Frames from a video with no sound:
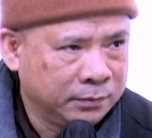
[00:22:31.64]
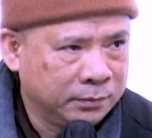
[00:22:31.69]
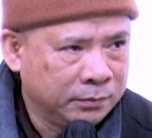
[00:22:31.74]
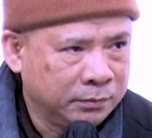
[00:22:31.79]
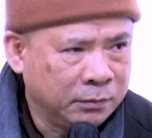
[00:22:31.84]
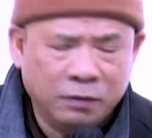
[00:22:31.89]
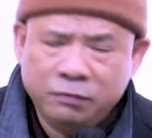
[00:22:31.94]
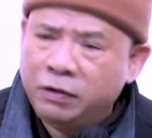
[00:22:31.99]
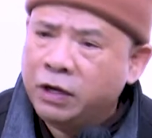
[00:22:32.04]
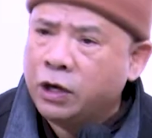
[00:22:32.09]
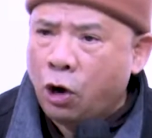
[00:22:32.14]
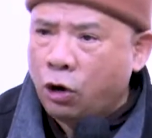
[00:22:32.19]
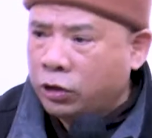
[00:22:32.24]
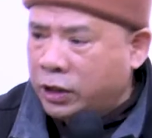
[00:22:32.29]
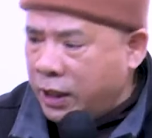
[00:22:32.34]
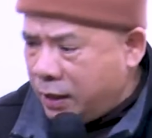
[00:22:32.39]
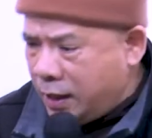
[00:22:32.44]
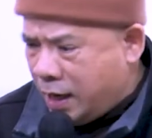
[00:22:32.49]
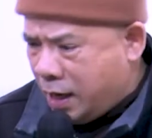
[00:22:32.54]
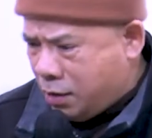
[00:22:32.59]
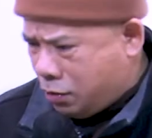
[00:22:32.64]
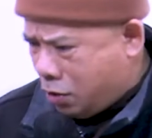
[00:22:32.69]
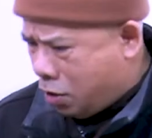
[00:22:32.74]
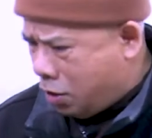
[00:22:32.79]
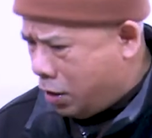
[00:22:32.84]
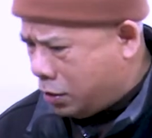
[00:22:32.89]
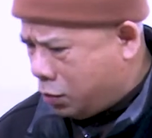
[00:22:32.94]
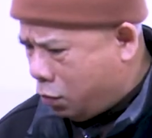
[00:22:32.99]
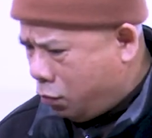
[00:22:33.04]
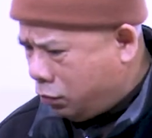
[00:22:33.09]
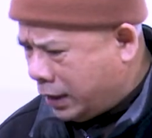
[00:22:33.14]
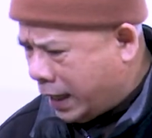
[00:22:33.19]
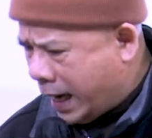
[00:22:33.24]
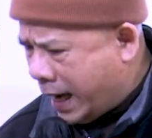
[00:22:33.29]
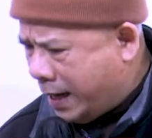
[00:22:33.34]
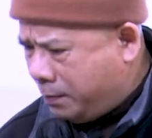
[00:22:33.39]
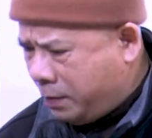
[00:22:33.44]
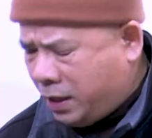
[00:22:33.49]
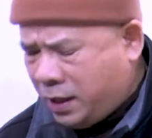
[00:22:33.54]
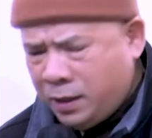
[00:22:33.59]
Bởi vì có chí đó, đó là con
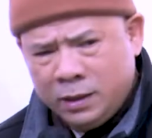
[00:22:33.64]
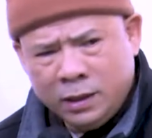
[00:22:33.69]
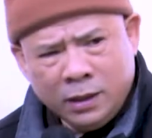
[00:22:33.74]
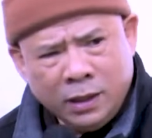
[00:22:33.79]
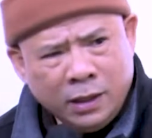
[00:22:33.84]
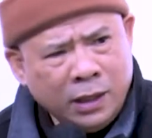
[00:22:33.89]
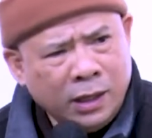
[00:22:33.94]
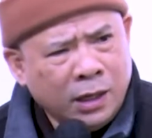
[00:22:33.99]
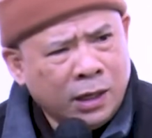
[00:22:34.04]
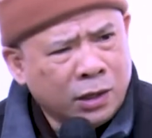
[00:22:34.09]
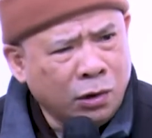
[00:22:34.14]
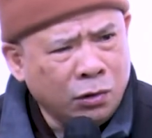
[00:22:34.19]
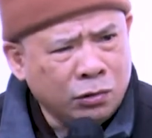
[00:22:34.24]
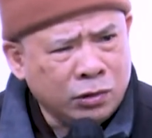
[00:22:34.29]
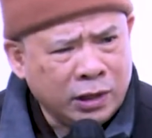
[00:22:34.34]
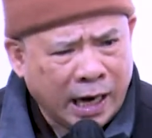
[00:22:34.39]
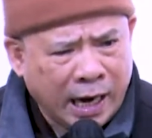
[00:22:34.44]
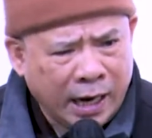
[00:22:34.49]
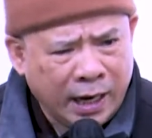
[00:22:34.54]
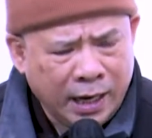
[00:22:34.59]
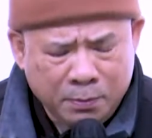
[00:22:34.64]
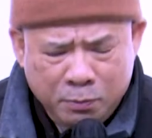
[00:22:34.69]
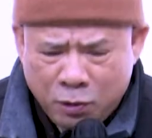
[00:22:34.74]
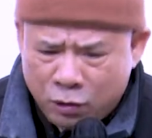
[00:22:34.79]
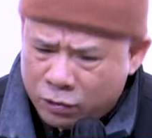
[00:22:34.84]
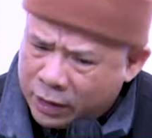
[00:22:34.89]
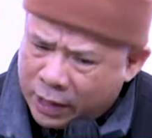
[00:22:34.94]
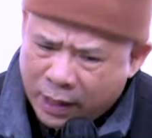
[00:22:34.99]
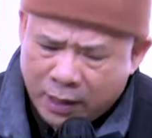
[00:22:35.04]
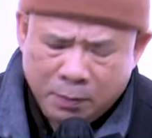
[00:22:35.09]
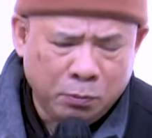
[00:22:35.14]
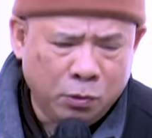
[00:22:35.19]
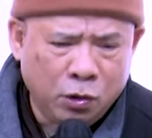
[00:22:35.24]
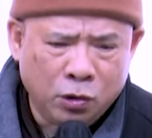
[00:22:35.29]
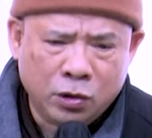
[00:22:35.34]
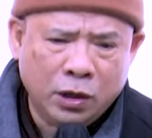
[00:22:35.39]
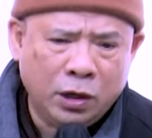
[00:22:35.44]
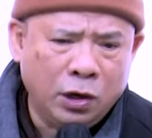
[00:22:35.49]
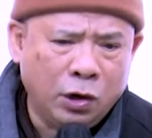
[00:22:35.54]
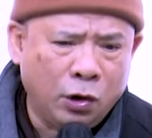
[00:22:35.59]
rắn mà. Con rắn là một,
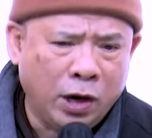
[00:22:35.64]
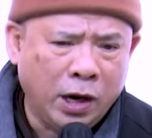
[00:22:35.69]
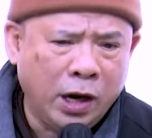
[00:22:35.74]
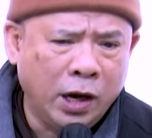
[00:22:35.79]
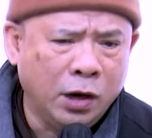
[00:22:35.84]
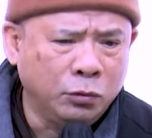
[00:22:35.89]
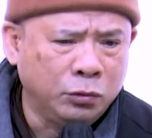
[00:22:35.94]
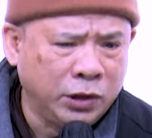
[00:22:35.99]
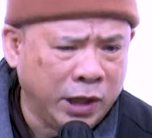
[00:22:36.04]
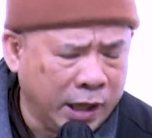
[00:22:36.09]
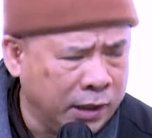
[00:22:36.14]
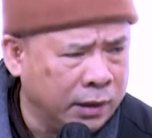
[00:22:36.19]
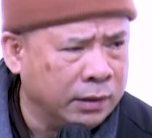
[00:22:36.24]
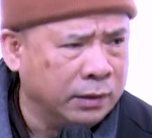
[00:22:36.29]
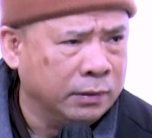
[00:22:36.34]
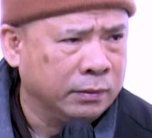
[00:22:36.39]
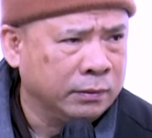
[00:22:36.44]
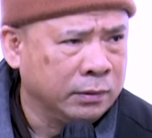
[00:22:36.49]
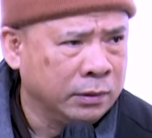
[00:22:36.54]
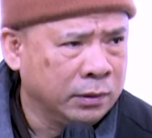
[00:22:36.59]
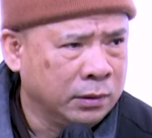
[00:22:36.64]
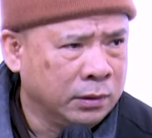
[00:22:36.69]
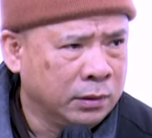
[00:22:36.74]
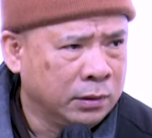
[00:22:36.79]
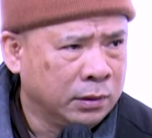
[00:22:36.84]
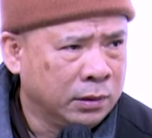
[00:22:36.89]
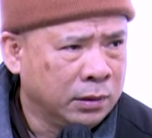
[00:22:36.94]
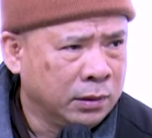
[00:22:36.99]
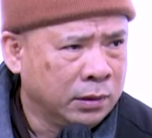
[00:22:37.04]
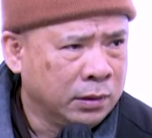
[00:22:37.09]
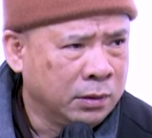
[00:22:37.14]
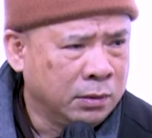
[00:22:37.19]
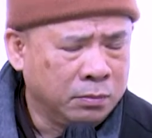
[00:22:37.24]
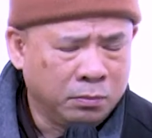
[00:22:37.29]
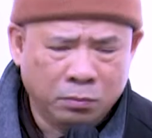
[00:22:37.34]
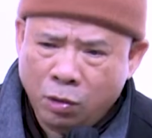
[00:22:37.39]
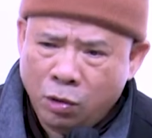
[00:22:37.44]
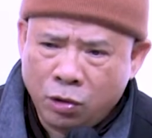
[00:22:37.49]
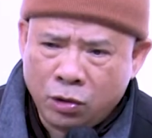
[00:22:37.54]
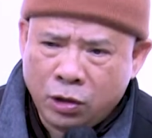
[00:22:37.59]
một cái loài hữu tình,
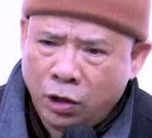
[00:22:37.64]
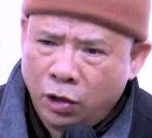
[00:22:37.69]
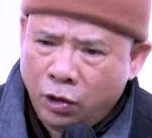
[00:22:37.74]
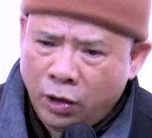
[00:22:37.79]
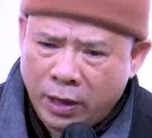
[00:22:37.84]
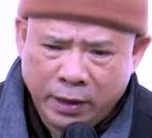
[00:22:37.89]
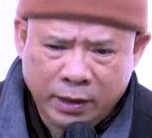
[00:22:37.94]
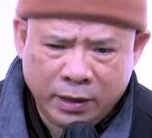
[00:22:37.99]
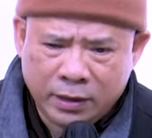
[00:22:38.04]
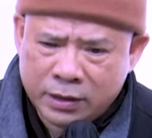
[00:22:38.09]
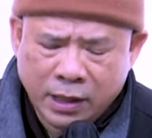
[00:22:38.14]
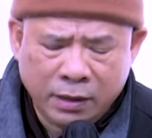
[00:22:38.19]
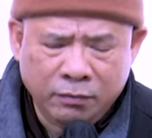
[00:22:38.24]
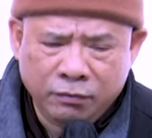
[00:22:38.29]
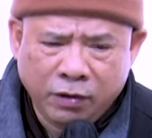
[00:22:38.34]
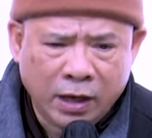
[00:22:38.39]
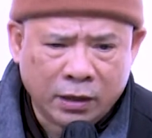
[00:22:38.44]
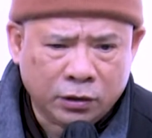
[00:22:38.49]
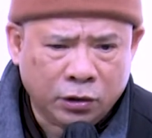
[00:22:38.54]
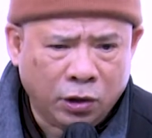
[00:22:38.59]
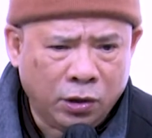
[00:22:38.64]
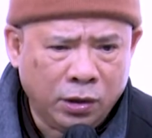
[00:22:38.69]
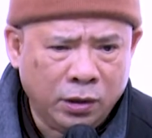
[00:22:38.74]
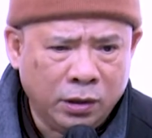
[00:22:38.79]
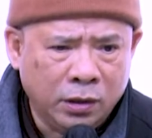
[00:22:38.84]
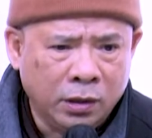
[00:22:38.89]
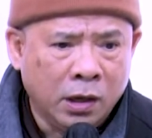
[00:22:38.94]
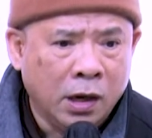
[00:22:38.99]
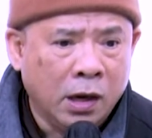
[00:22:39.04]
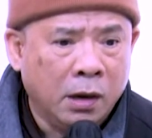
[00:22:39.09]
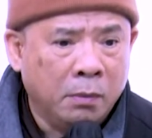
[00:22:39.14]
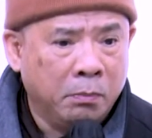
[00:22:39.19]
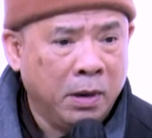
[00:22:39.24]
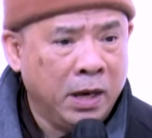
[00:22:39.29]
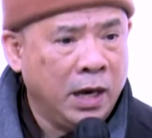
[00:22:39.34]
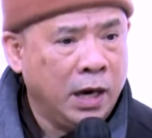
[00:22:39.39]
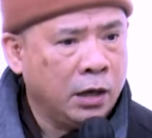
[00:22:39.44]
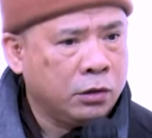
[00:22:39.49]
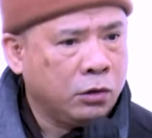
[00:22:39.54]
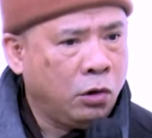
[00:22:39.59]
một cái loài sinh vật thôi.
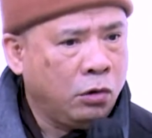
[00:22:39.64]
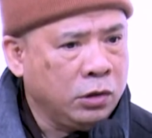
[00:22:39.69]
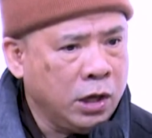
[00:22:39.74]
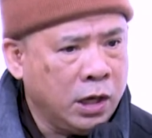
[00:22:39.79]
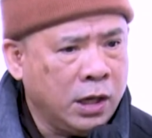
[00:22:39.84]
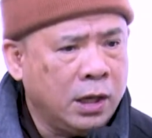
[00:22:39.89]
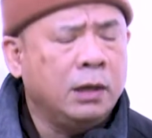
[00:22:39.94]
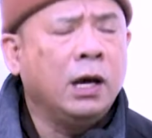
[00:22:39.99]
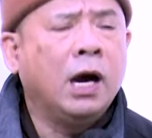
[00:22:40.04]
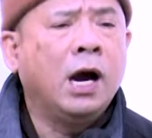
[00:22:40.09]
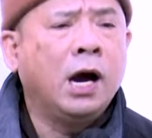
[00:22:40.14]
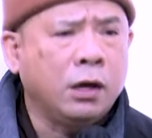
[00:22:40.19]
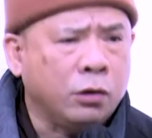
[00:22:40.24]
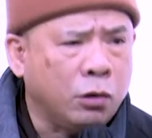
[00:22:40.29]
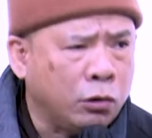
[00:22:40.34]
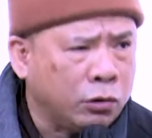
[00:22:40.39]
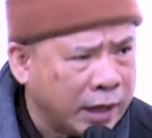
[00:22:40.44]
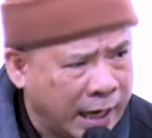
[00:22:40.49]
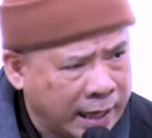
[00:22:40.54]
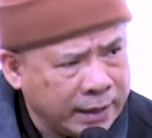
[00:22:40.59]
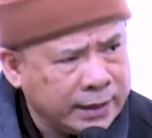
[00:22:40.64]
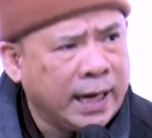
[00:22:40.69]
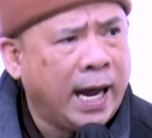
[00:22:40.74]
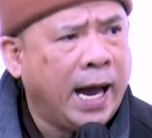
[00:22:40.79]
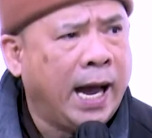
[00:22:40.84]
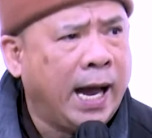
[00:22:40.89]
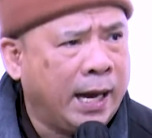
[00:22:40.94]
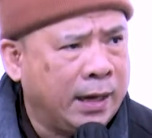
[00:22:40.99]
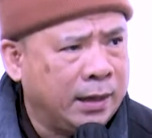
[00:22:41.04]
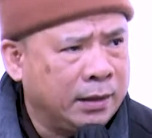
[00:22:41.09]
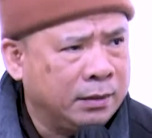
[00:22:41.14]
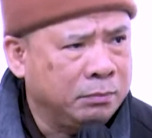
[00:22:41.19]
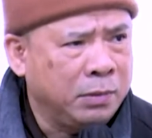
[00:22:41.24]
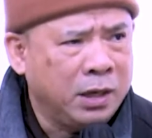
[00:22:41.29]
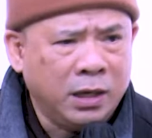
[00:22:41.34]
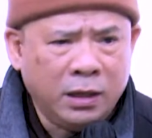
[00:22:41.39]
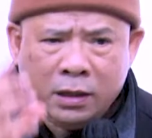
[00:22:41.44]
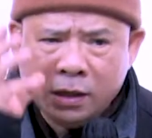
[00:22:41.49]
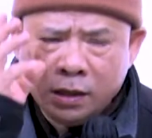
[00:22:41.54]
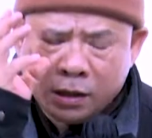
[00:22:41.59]
Mình là con người hơn con rắn xa.
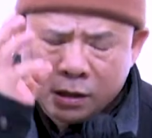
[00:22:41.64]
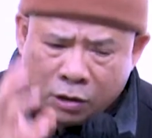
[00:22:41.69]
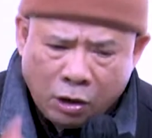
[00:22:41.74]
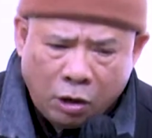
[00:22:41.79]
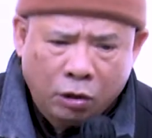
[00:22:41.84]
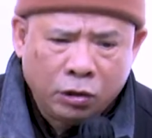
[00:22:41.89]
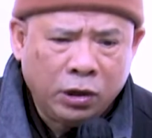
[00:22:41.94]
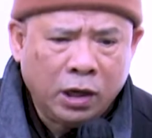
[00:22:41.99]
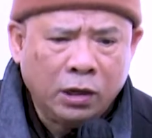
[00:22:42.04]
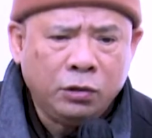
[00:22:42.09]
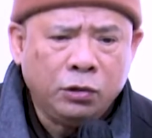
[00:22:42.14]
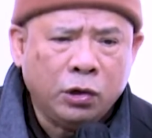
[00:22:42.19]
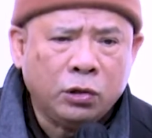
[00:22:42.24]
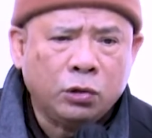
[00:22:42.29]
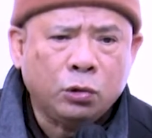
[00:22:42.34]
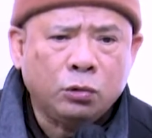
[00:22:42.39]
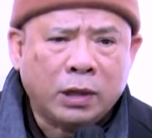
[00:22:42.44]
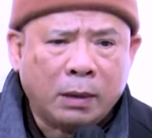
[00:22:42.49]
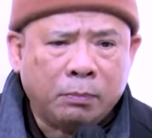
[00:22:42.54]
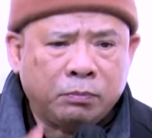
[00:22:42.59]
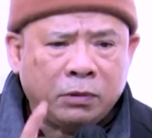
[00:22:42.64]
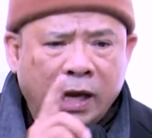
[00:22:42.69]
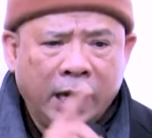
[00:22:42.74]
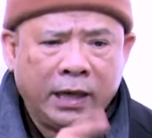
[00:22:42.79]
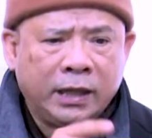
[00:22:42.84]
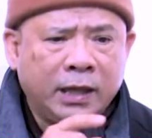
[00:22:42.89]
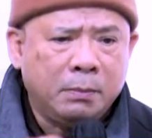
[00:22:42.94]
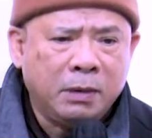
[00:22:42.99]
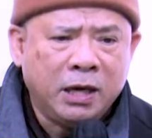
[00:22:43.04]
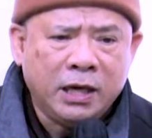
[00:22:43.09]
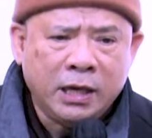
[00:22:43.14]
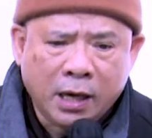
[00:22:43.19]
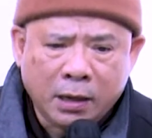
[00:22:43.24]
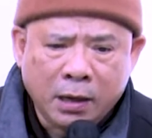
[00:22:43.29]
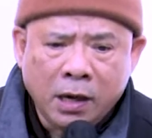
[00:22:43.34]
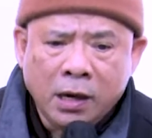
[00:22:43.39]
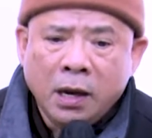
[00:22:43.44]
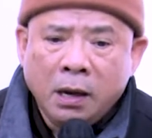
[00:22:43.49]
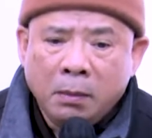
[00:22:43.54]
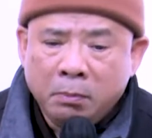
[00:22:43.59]
Mình được có nhân duyên tu tập thể thì bây
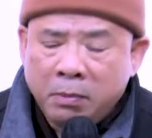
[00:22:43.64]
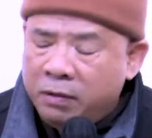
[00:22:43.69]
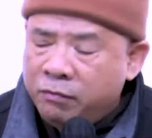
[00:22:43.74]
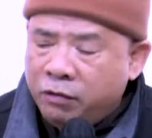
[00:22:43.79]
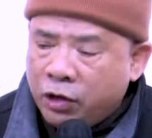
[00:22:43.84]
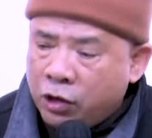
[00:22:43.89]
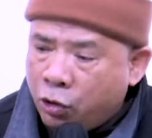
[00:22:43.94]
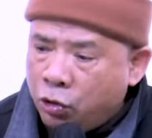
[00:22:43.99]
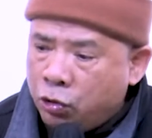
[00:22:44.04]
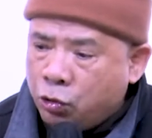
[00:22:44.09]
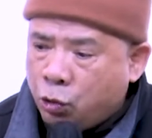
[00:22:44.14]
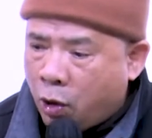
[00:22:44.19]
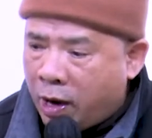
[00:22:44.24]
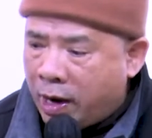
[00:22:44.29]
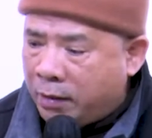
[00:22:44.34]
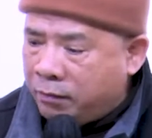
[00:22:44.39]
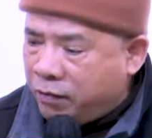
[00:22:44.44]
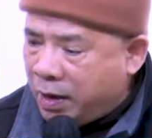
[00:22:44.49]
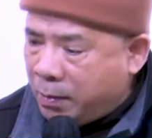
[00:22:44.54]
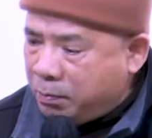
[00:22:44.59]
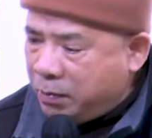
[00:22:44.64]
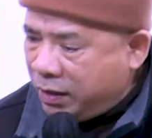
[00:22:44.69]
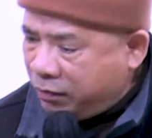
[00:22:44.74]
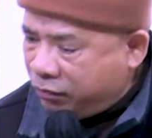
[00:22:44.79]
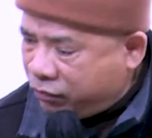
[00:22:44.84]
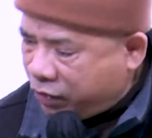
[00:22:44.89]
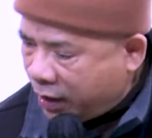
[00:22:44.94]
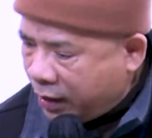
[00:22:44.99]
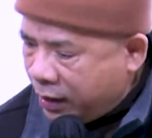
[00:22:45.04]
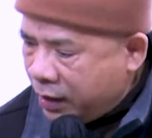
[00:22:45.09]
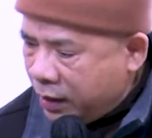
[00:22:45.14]
giờ mình phải ngồi quán và mình phải,